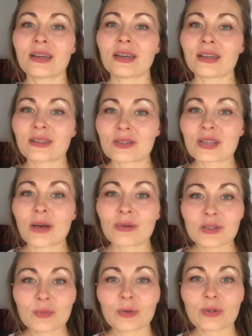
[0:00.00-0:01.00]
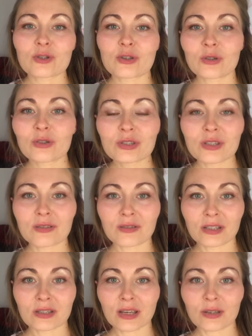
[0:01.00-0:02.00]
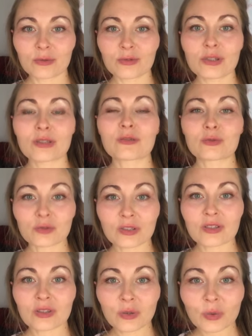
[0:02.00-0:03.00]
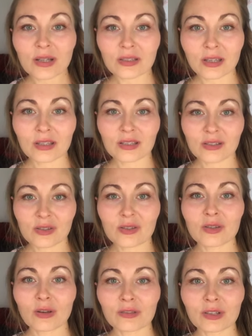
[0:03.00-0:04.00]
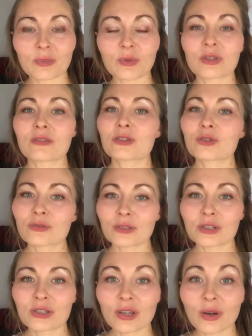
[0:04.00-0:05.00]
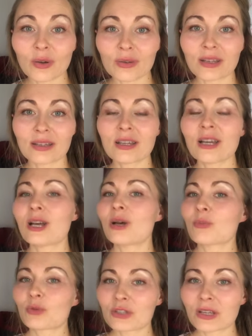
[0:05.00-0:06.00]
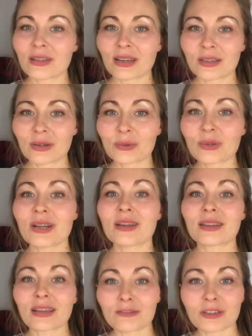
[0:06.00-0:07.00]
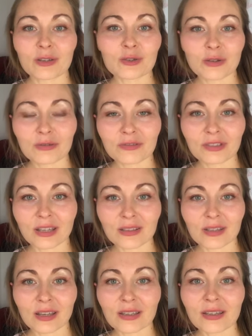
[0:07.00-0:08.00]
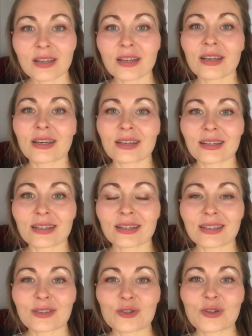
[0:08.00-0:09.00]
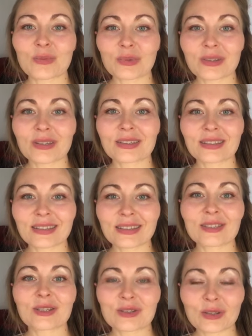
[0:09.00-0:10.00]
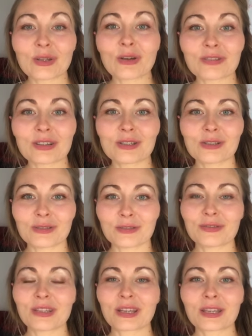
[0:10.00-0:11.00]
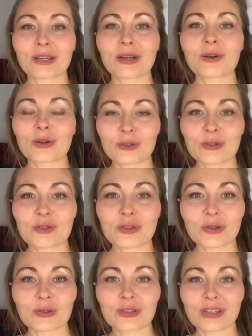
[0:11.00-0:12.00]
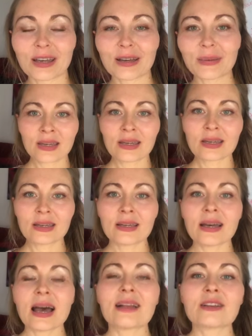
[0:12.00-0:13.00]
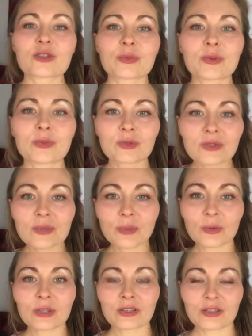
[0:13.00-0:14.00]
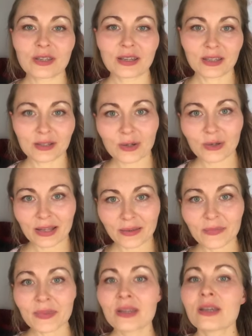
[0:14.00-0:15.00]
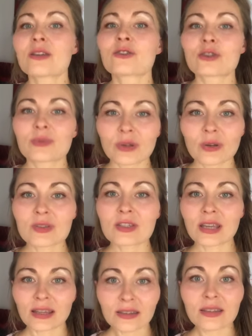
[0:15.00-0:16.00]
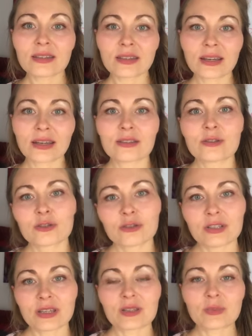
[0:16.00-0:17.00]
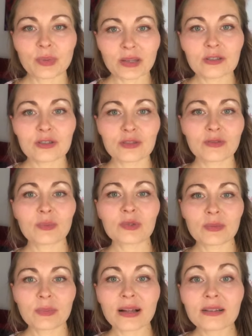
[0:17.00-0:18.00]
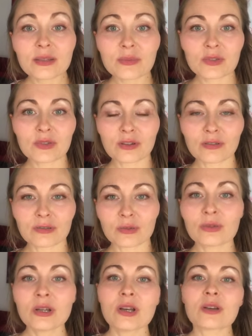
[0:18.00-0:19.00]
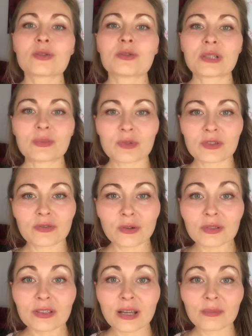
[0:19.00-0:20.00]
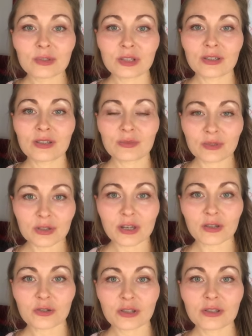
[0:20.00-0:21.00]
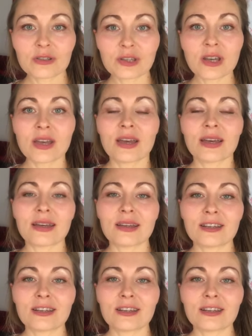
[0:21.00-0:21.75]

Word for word: e, całe społeczności zwracają się w różnych sytuacjach kryzysowych, ponieważ to właśnie one posiadają największą wiedzę, e, żeby decydować w takich okolicznościach. Ale żeby móc spełniać takie role, żeby ostatnie dekady życia spędzić w optymalnym zdrowiu, które pozwoli nam się nimi cieszyć, yy,